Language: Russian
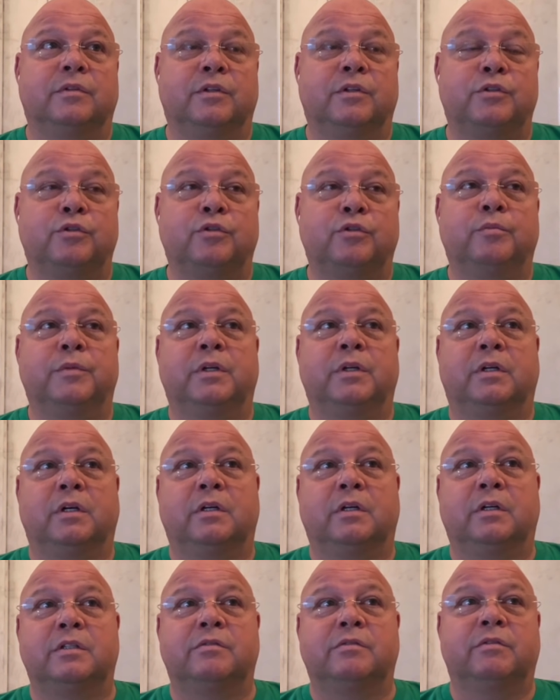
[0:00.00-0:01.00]
еще мне
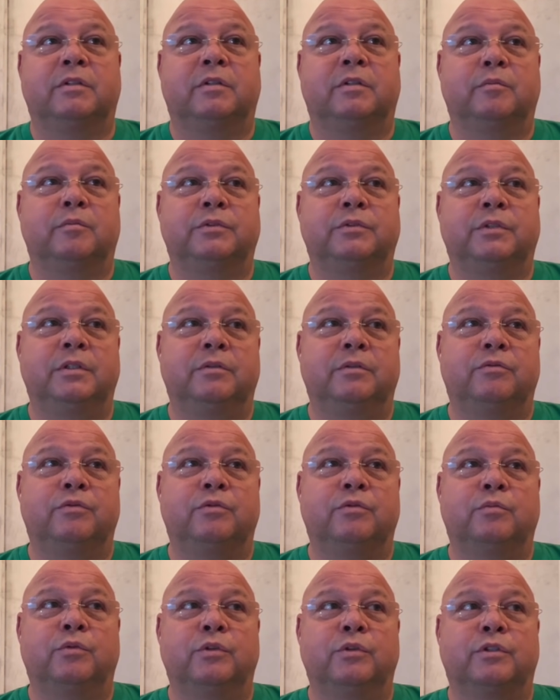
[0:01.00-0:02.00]
как раз в этом плане
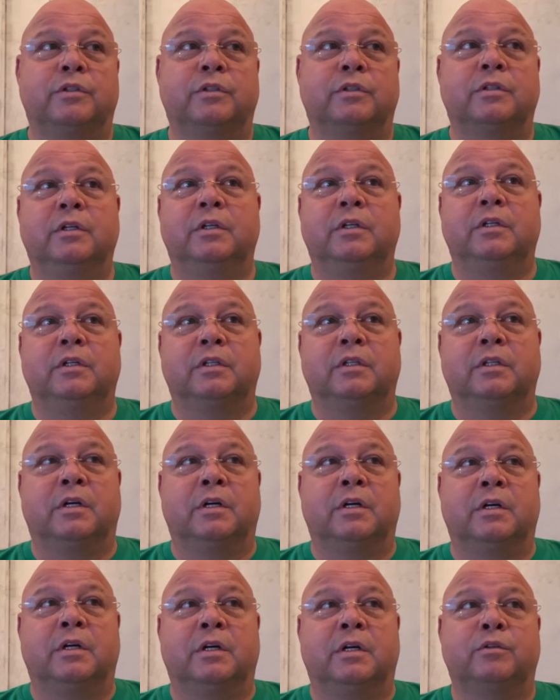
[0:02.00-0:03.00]
все больше
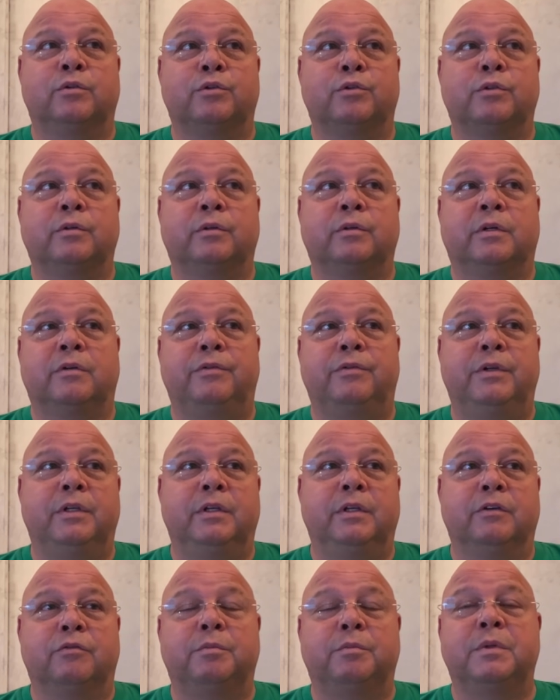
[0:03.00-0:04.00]
нравится то, что
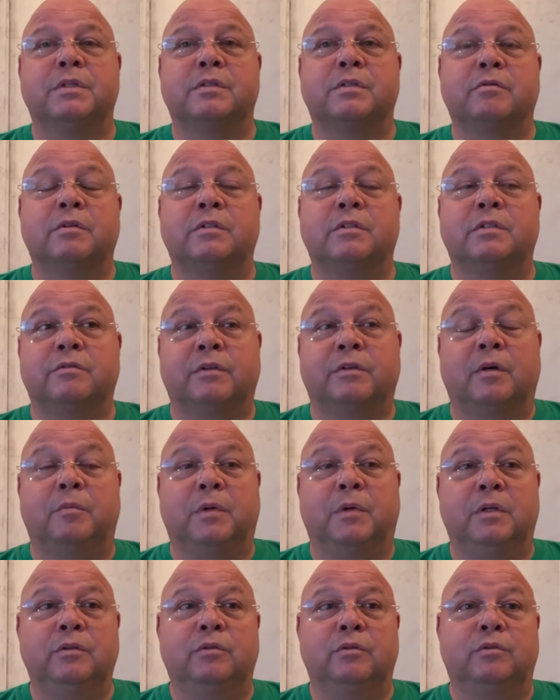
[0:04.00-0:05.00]
Кафрия вписывается в
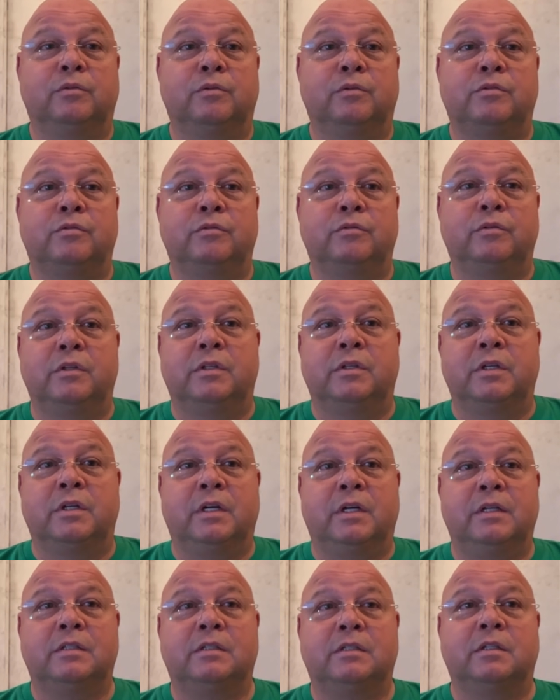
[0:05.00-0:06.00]
команду, то есть он не
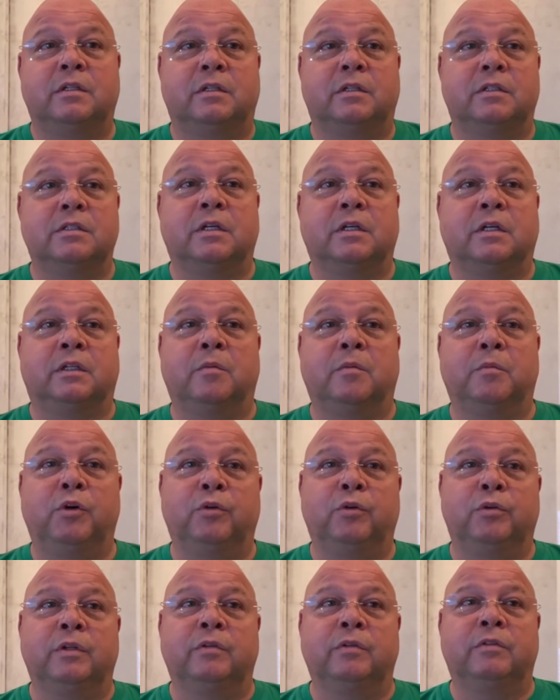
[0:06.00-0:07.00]
теряется, и
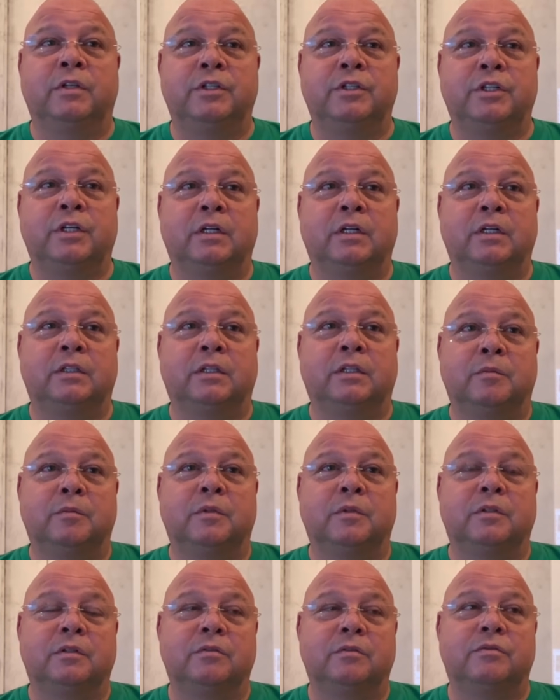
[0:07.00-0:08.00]
загнобленный вначале
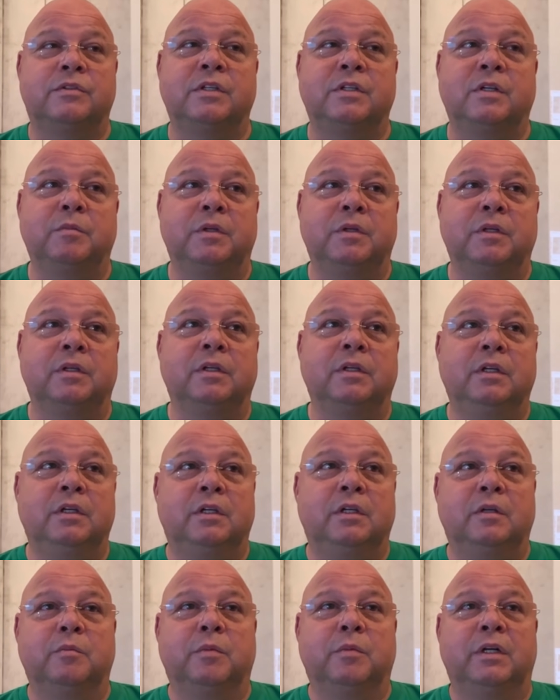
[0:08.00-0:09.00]
там э, всеми
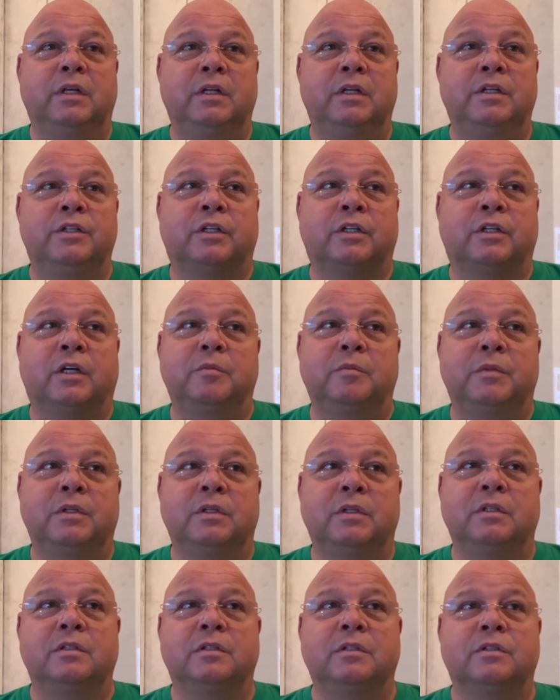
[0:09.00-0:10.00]
и
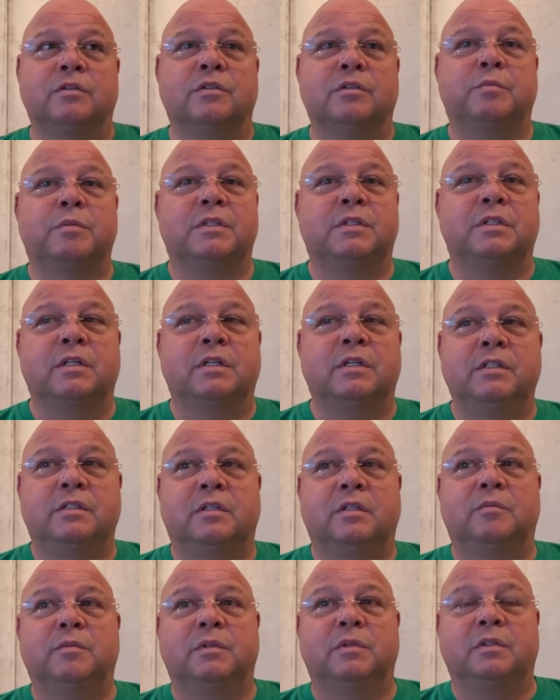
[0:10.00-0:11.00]
болельщиками, и
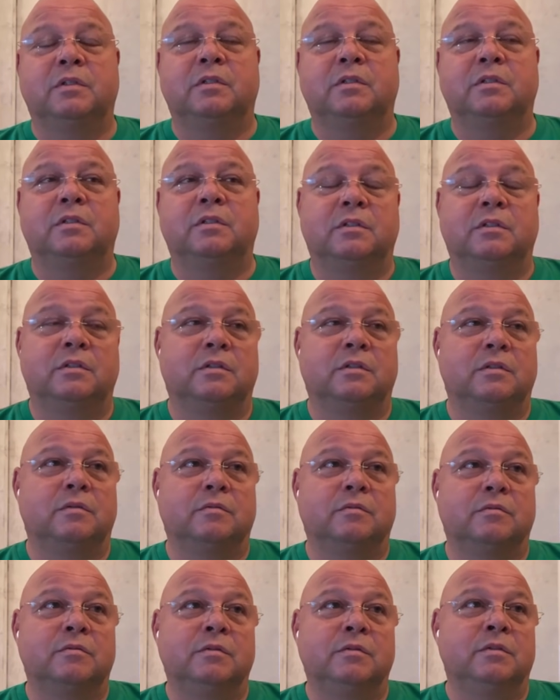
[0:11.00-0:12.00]
специалистами,
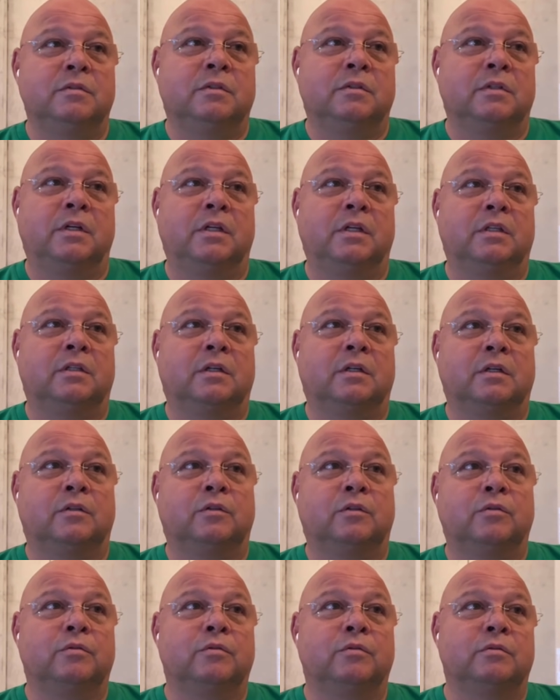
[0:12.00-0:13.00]
и редко
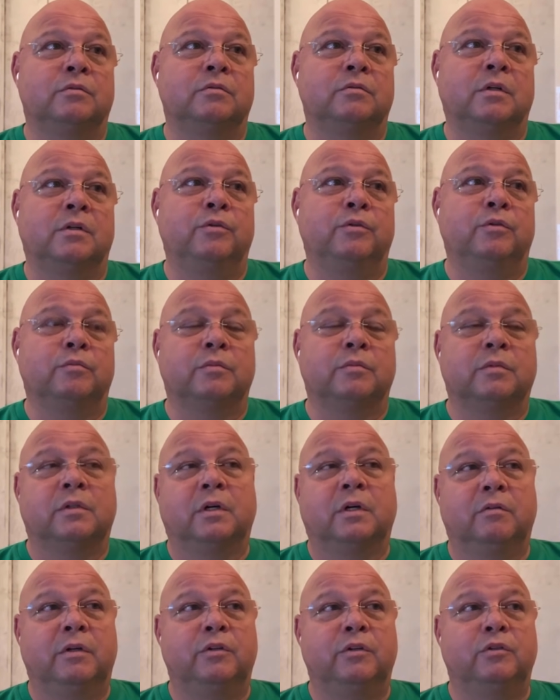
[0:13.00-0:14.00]
кто о нем
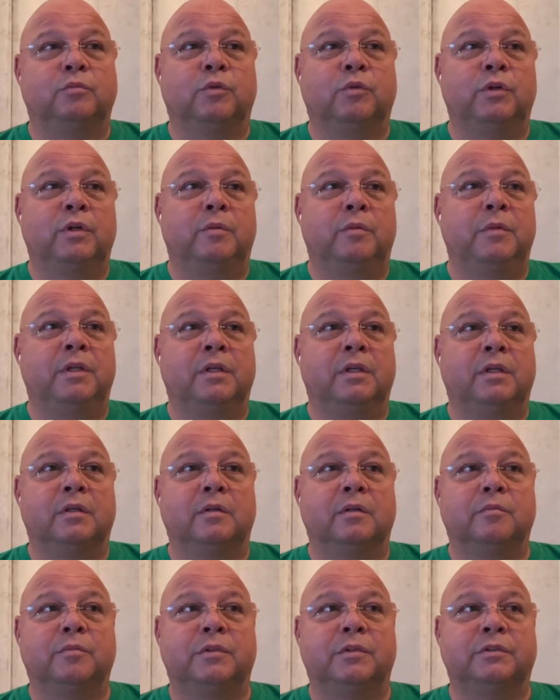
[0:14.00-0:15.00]
говорил
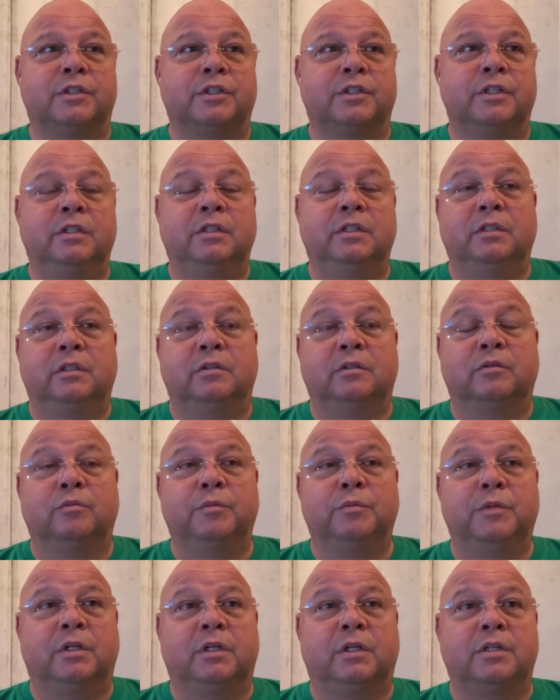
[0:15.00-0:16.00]
более-менее положительно, но
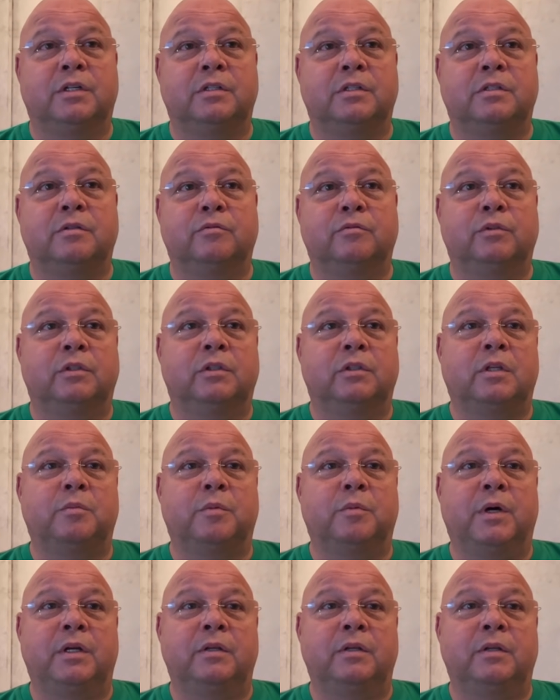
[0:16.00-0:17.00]
мне кажется, вот этот
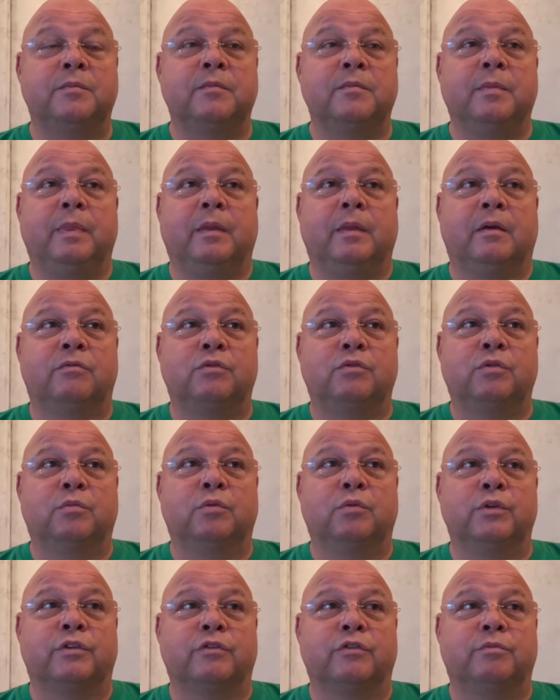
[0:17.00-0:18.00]
парень все
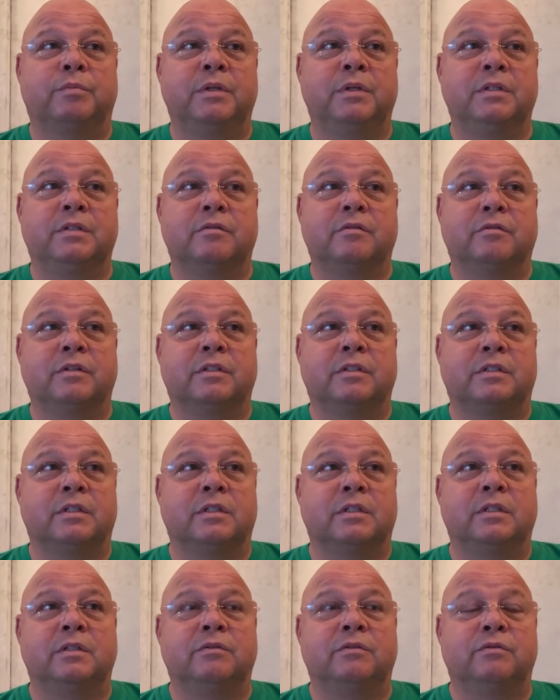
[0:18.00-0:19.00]
больше
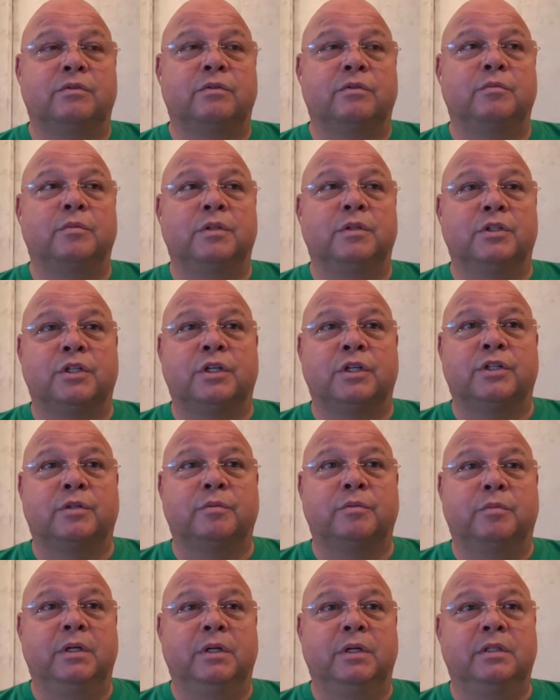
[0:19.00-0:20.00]
вписывается и все меньше
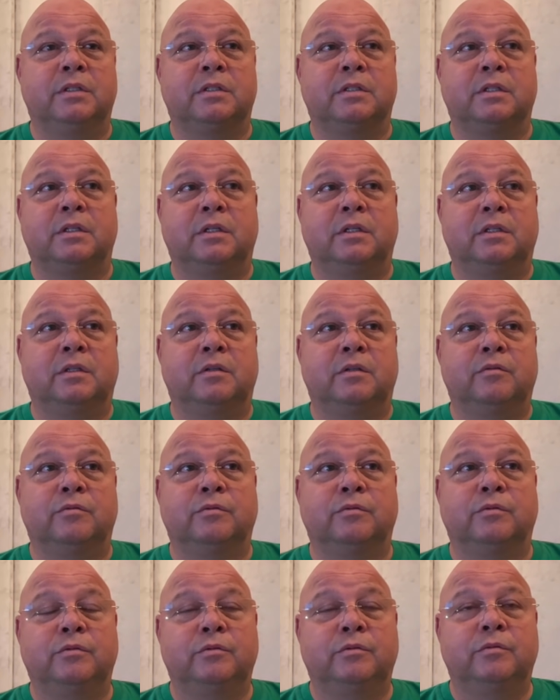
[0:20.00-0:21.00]
ошибается, и от
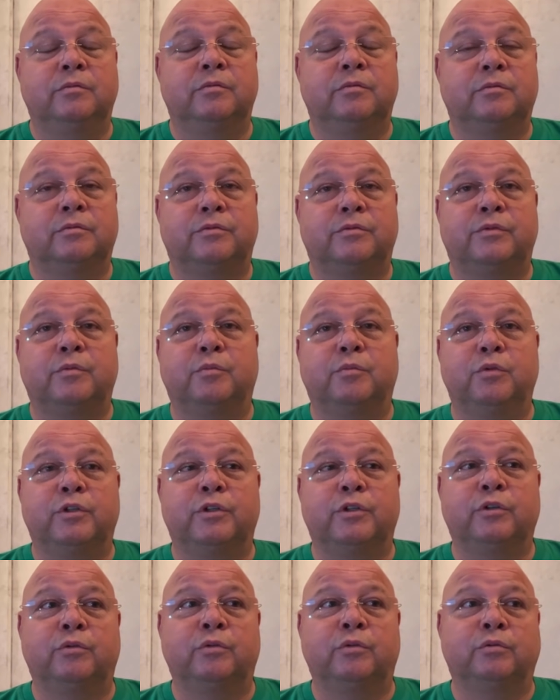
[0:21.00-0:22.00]
него все
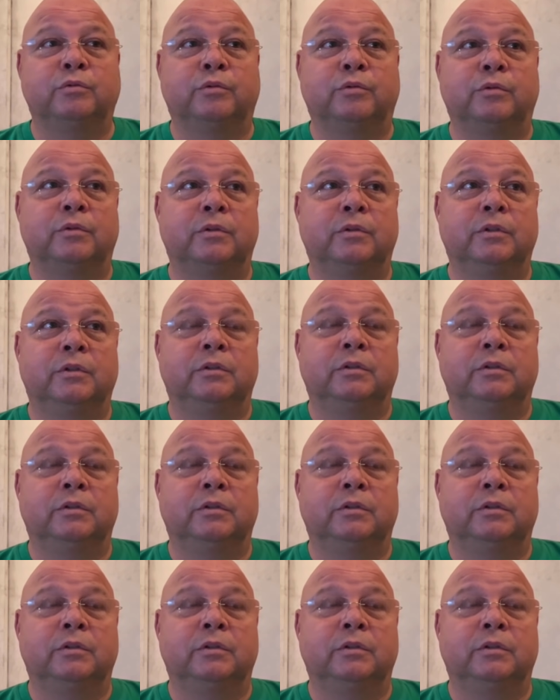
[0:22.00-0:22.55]
больше толку.